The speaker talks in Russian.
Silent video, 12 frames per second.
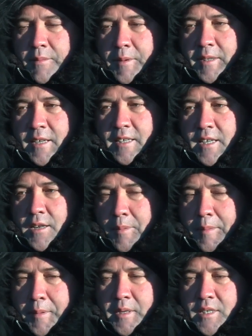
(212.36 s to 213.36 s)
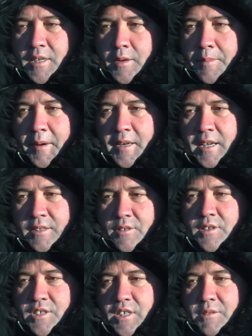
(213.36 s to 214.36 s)
они подходили, попросили,
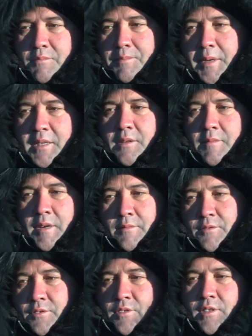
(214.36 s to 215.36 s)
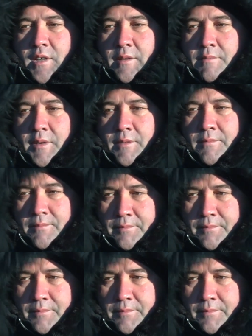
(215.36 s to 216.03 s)
показывали, сейчас мы поднимаем дамба.